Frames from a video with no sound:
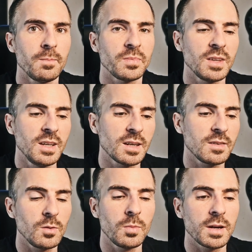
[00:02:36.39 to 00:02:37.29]
die
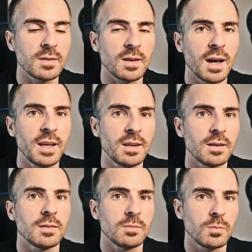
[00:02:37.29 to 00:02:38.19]
jetzt über das
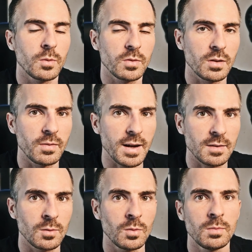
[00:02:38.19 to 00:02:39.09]
reine
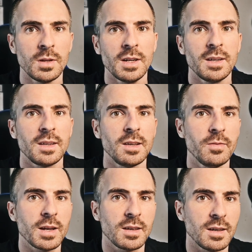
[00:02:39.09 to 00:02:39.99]
Muskelwachstum
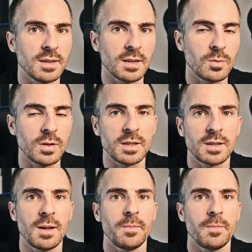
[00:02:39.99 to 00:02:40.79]
hinweggehen natürlich.